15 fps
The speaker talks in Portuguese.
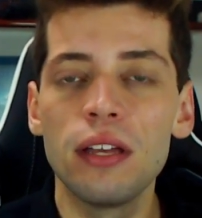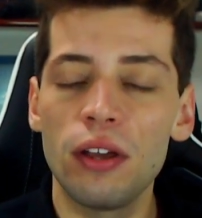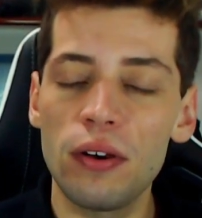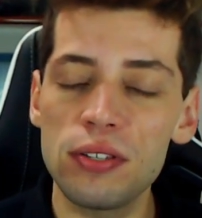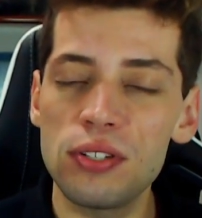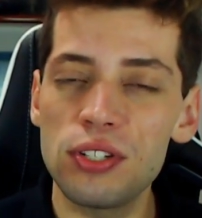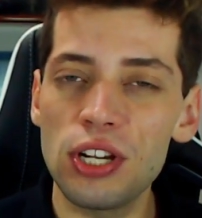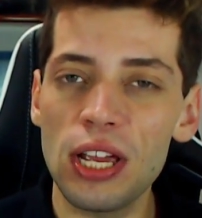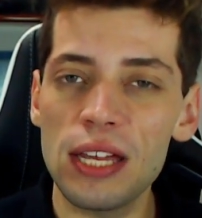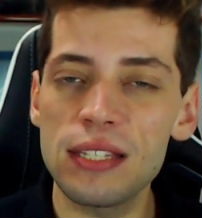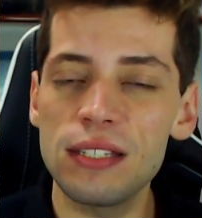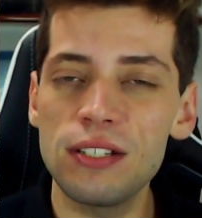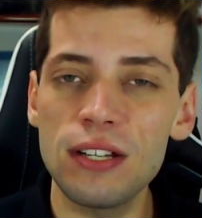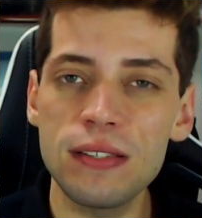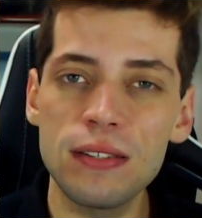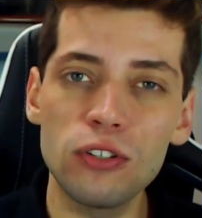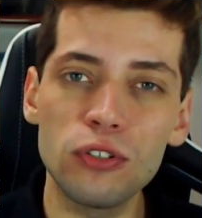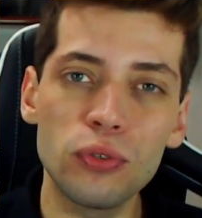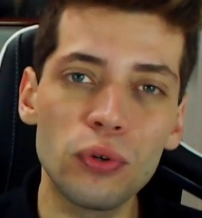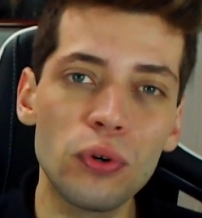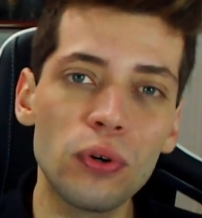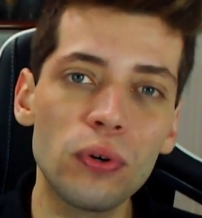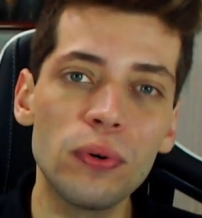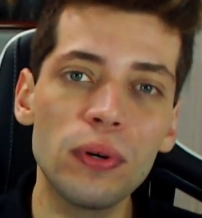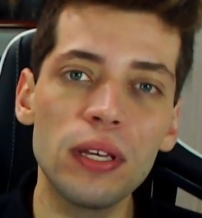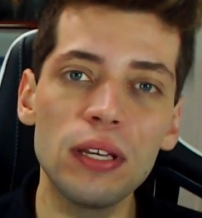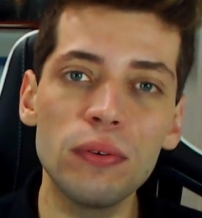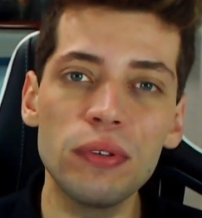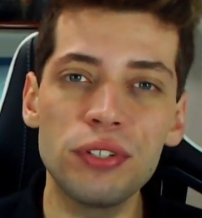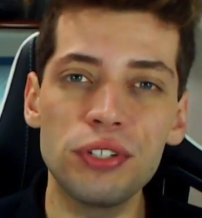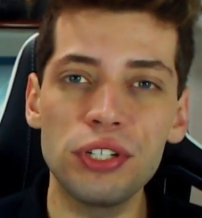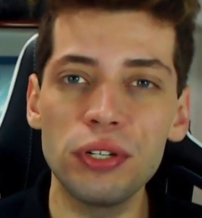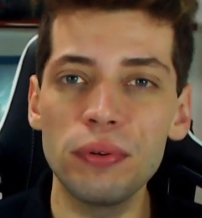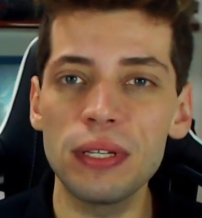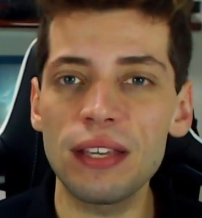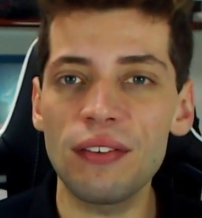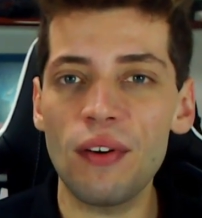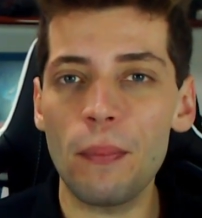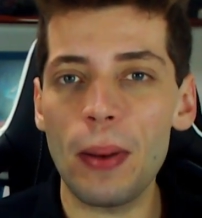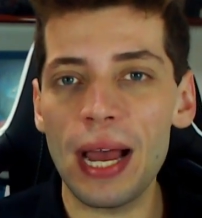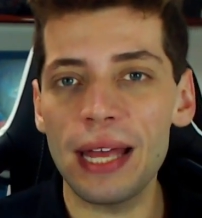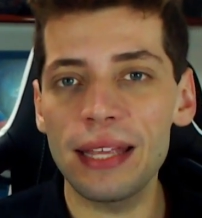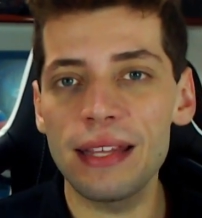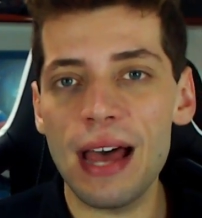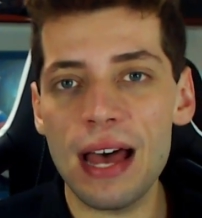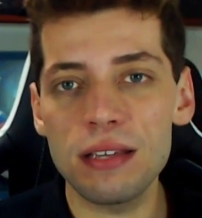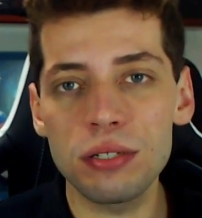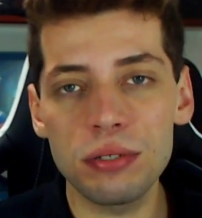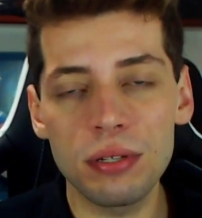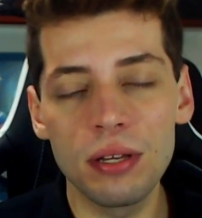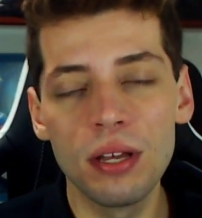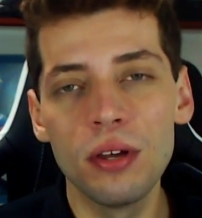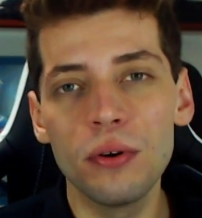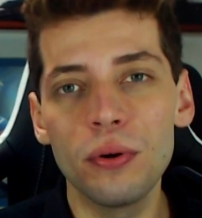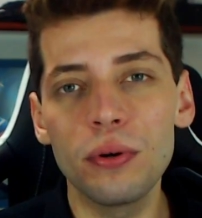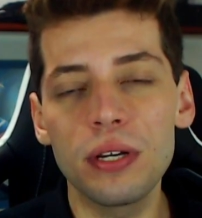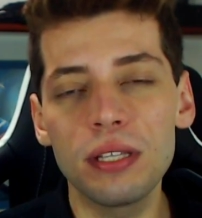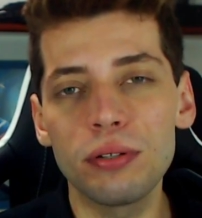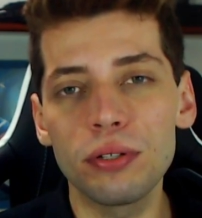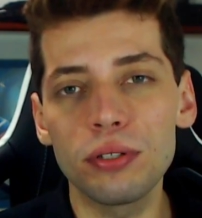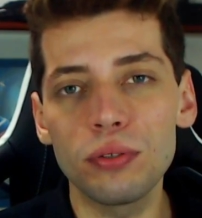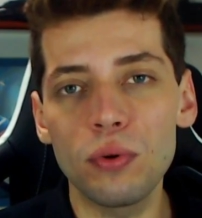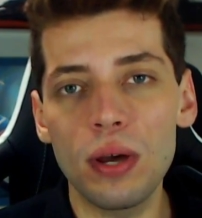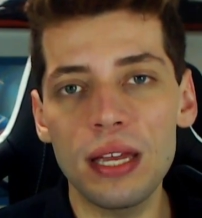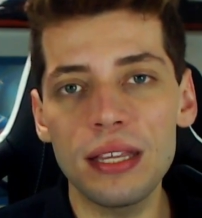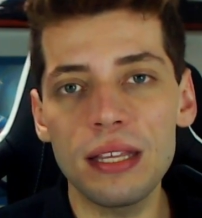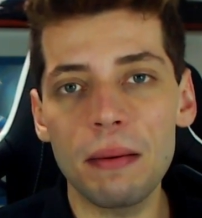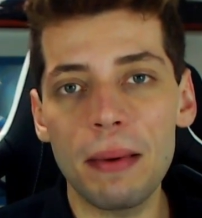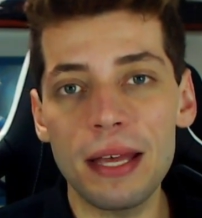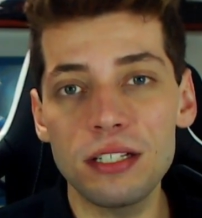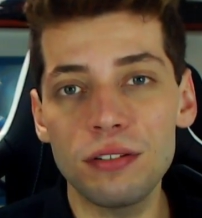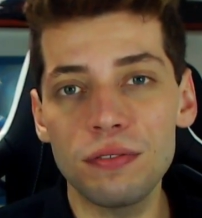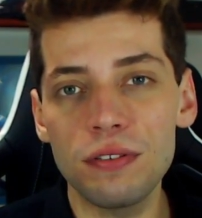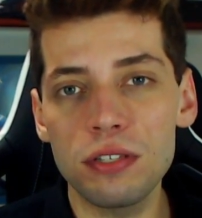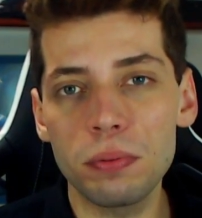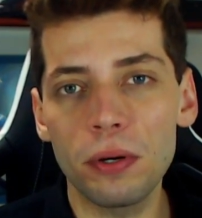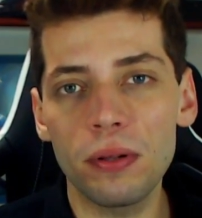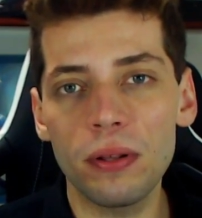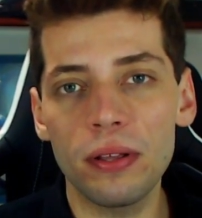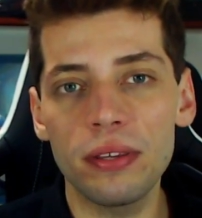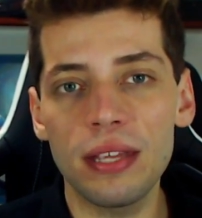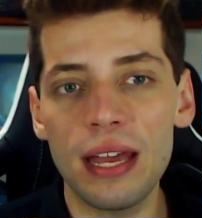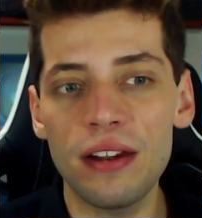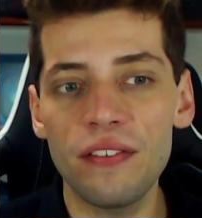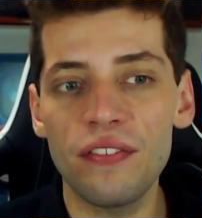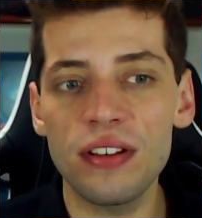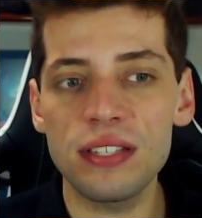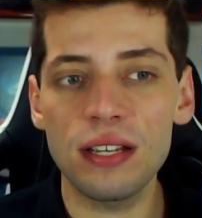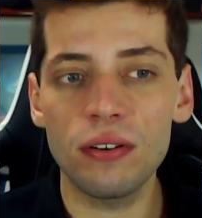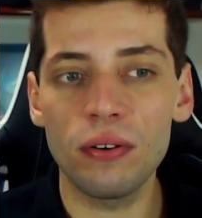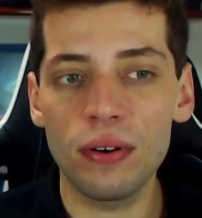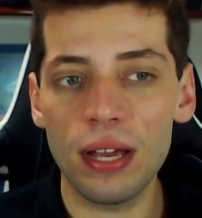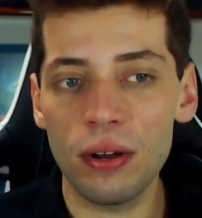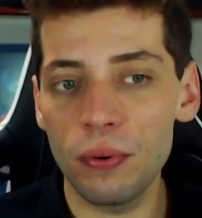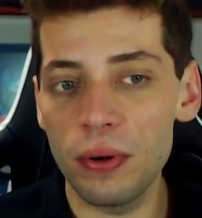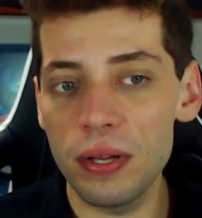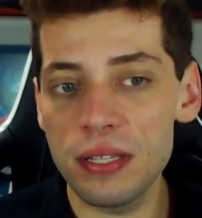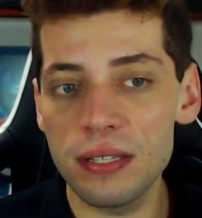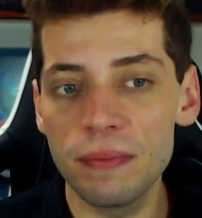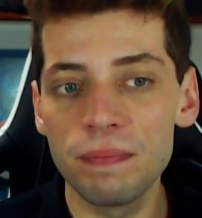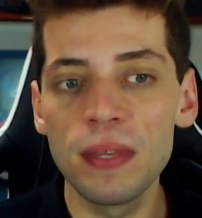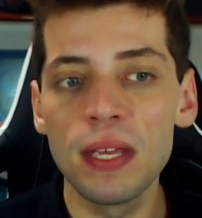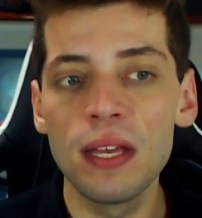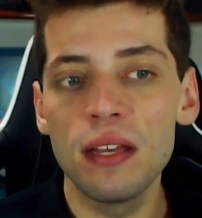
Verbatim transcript: Eu cheguei a assistir esse jogo e o Stewie estava apagadaço, o que tornou ainda mais difícil para o Cloud9 fazer qualquer coisa.